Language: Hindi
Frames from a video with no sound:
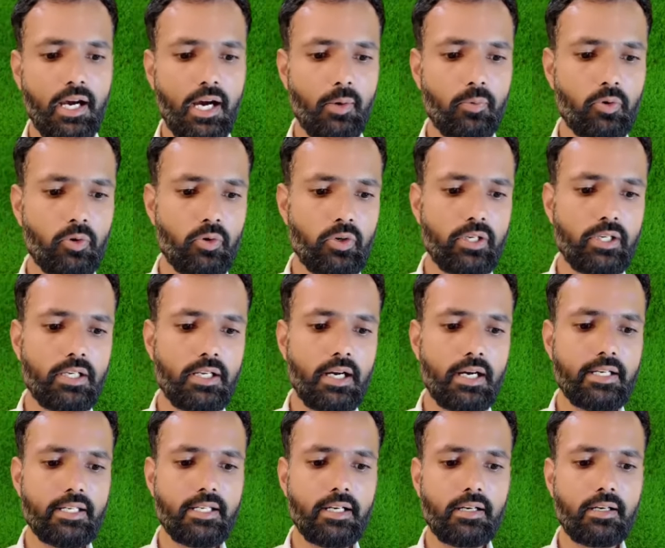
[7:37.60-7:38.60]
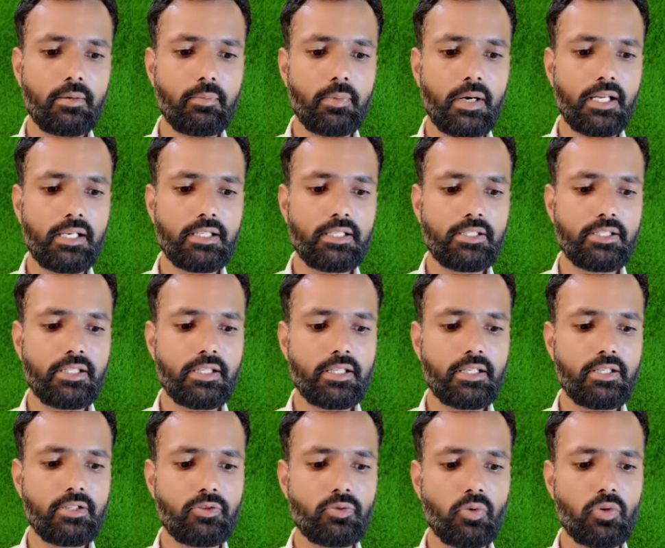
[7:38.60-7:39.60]
अब कोई खिलाड़ी अगर मान लीजिए
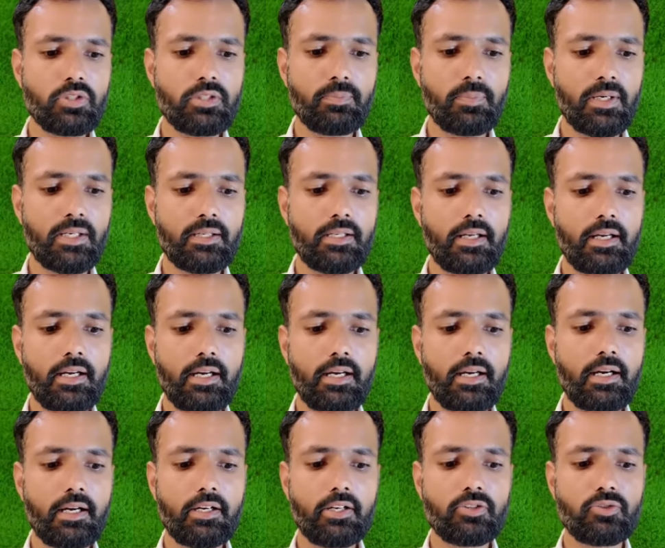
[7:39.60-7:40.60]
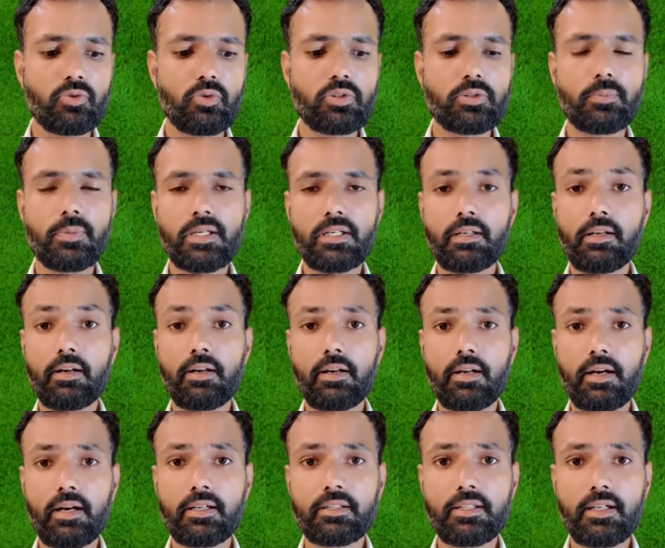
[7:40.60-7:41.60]
कि जोस बटलर है अगर जोस बटलर
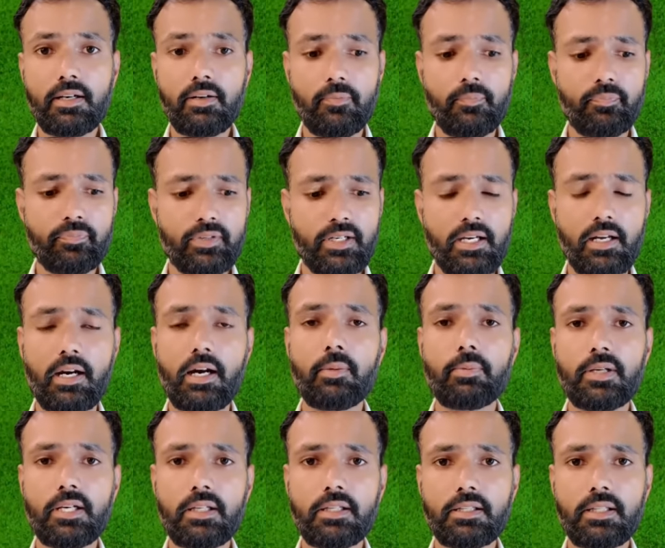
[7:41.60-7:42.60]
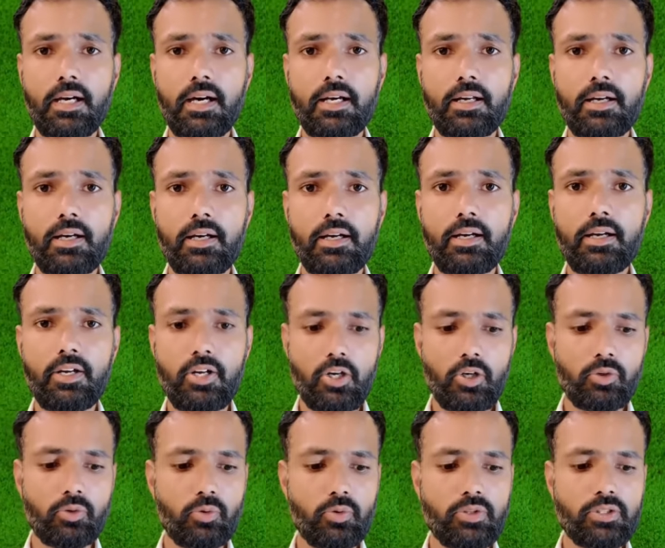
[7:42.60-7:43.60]
लगातार खराब खेलता आ रहा है
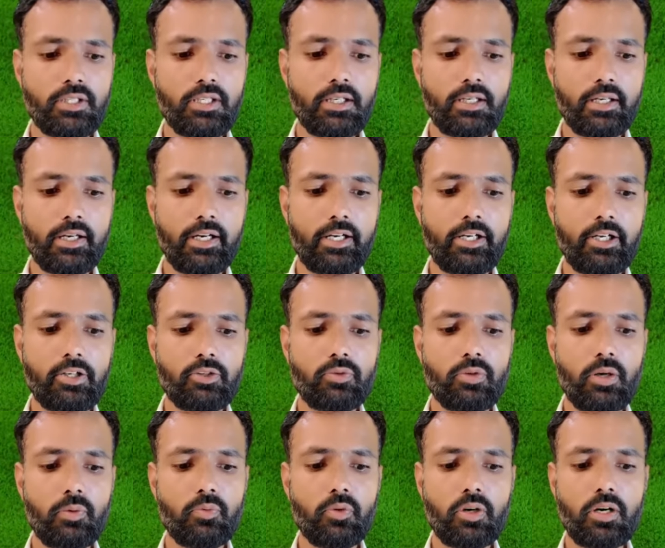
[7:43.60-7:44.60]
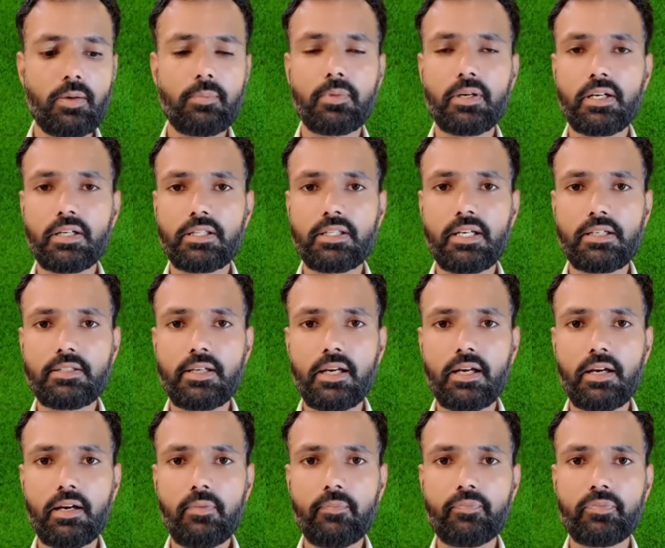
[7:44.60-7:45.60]
तो इसके क्रेडिट जो है वो कम कर दिया
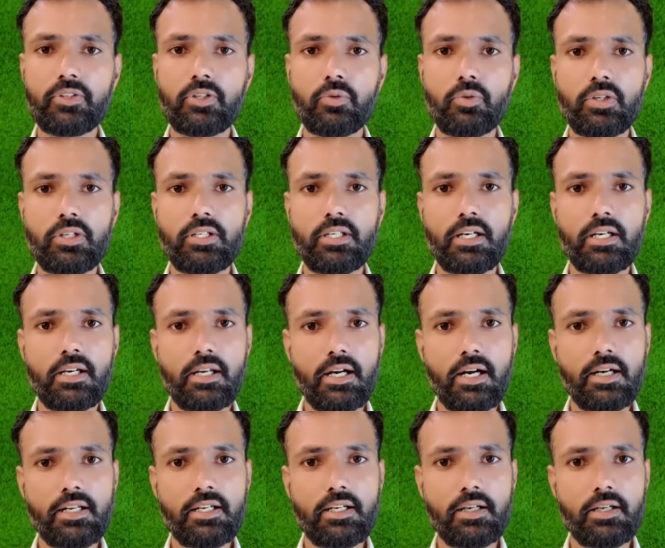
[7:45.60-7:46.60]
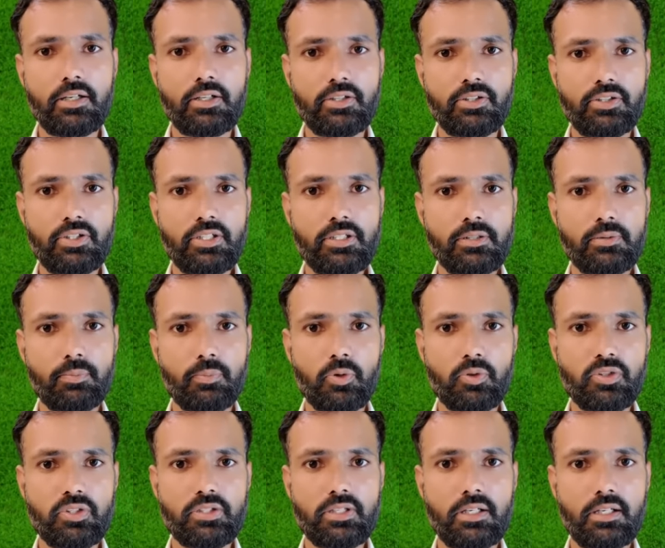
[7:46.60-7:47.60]
जाएगा क्योंकि ये खिलाड़ी जिस
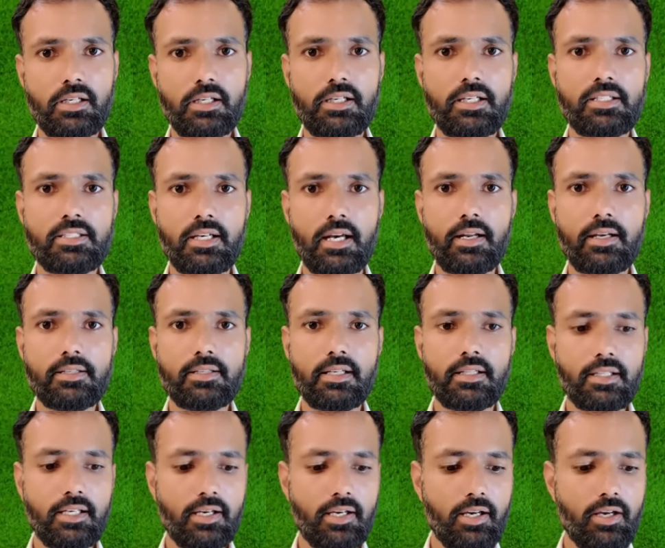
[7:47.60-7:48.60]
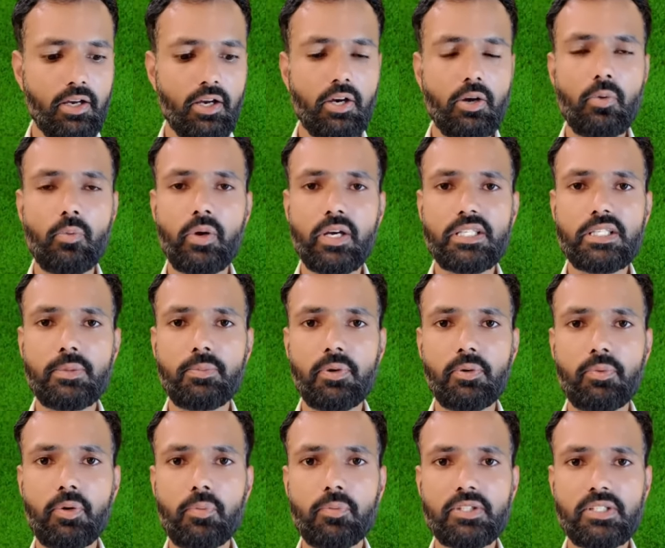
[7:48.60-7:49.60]
पोजीशन के लिए जाना जाता है वैसी
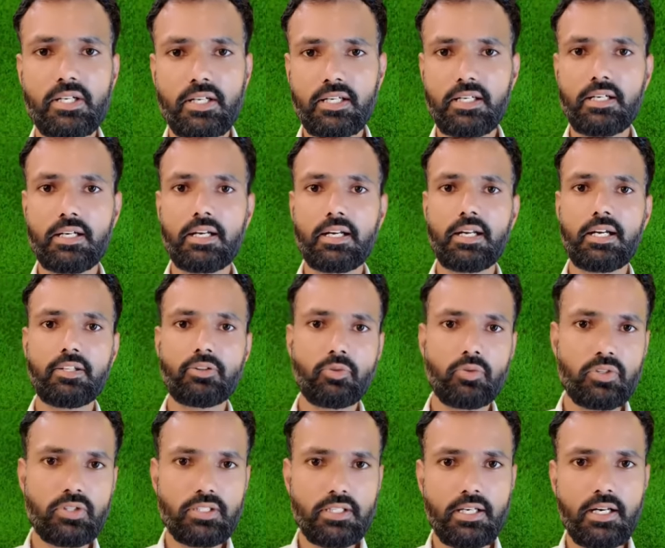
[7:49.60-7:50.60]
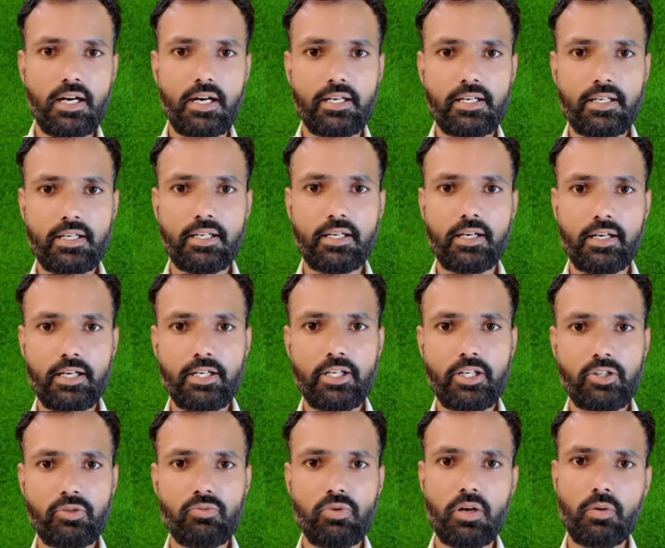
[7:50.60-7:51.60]
परफॉर्मेंस नहीं कर रहा है तो इस खिलाड़ी के
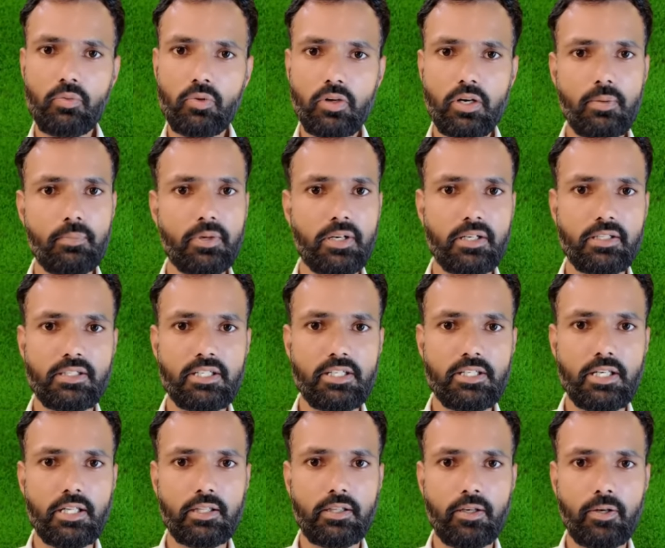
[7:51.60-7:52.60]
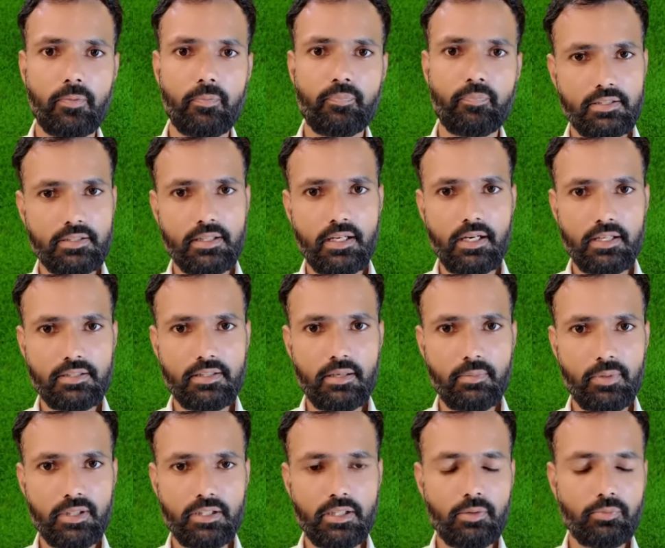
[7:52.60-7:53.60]
क्रेडिट जो है वो कम कर दिए जाते हैं इसका
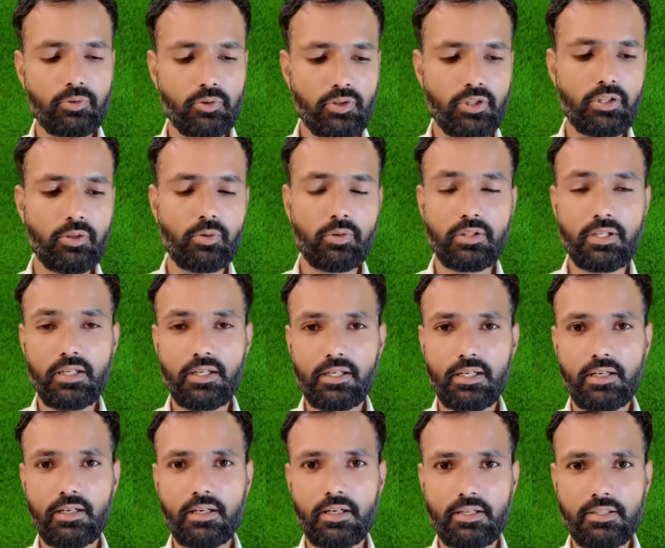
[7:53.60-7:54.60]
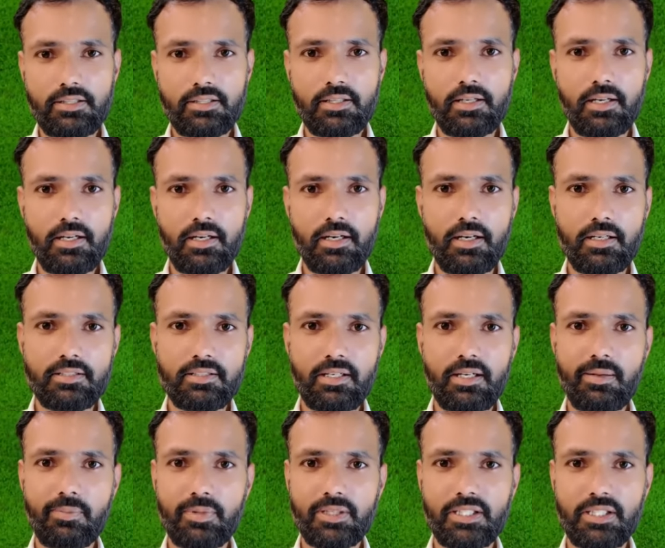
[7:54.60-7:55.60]
असल मतलब तो ये होता है लेकिन इसका
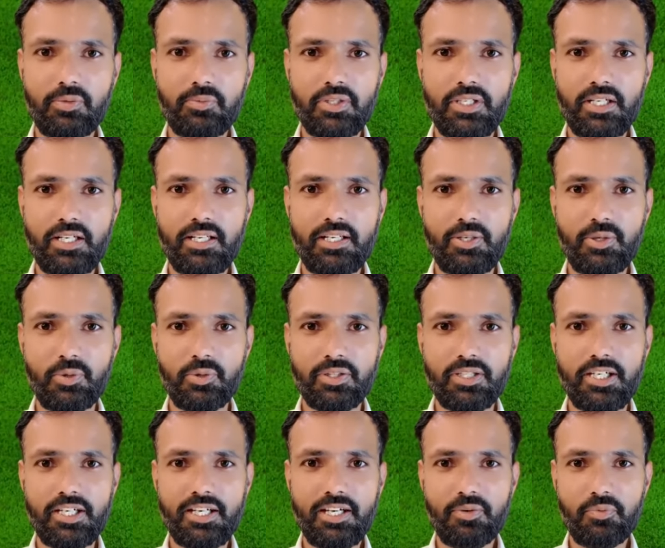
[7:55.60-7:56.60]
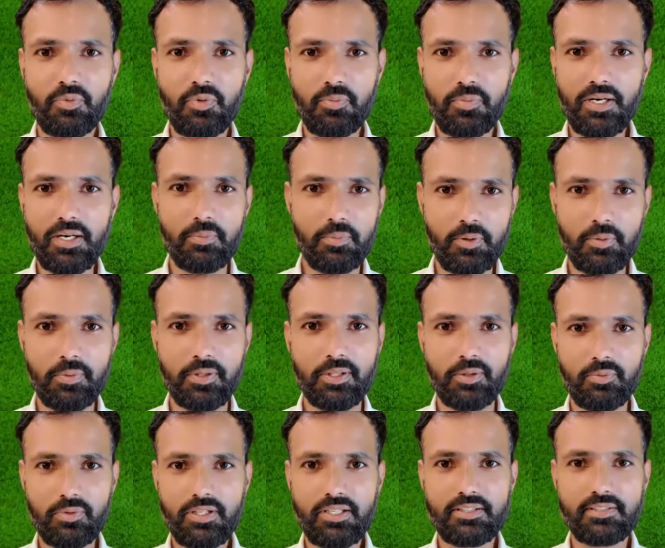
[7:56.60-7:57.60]
असली मतलब ये नहीं होता है वो मैं आपको
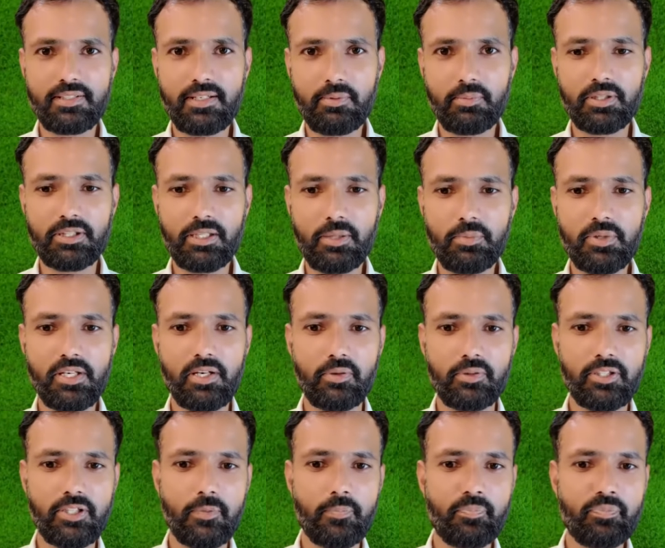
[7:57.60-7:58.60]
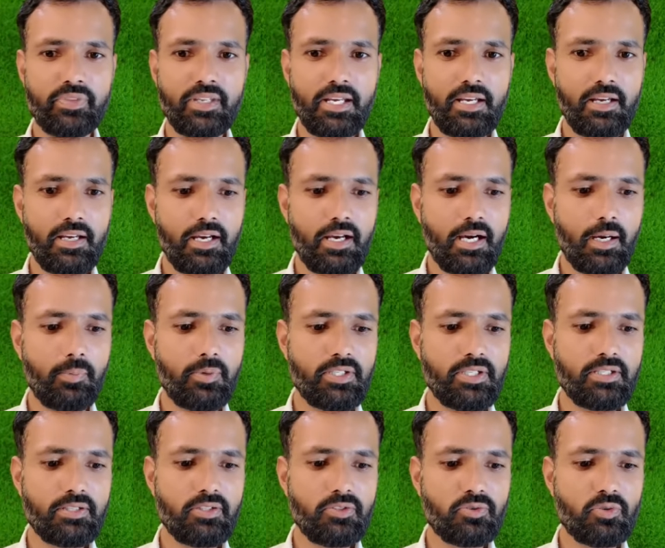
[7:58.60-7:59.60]
बताऊँगा असली मतलब क्या होता है अभी
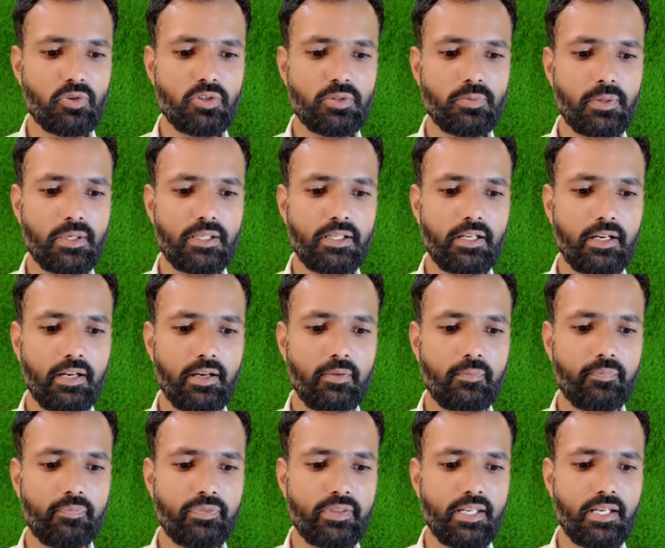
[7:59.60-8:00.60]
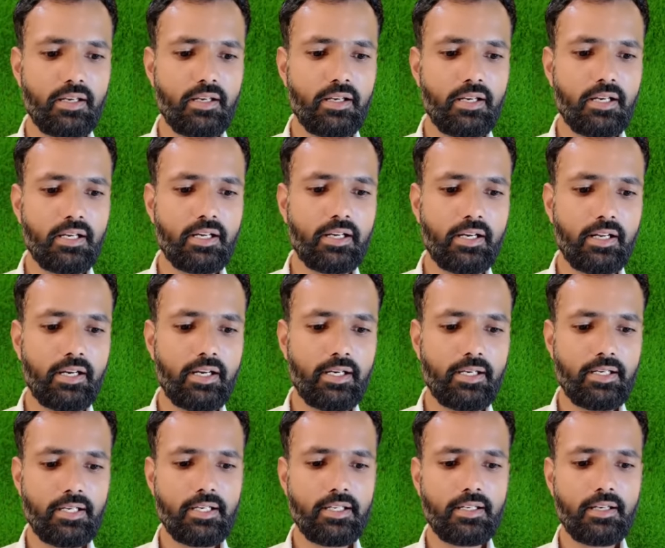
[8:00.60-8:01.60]
जैसे जोस बटलर है
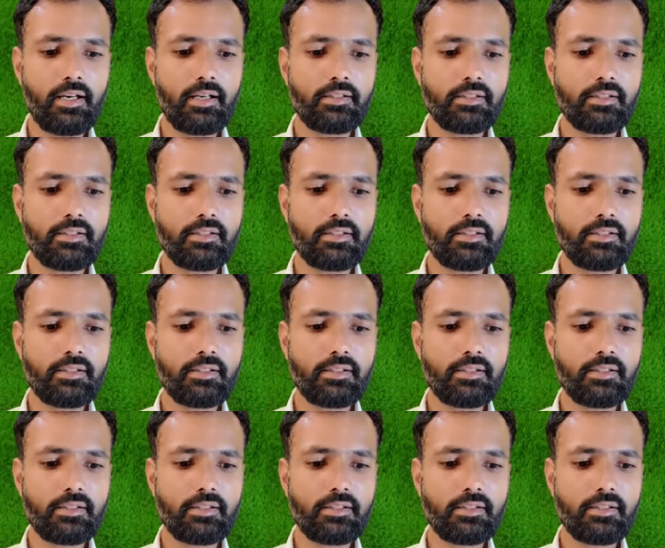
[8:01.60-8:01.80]
क्रेडिट के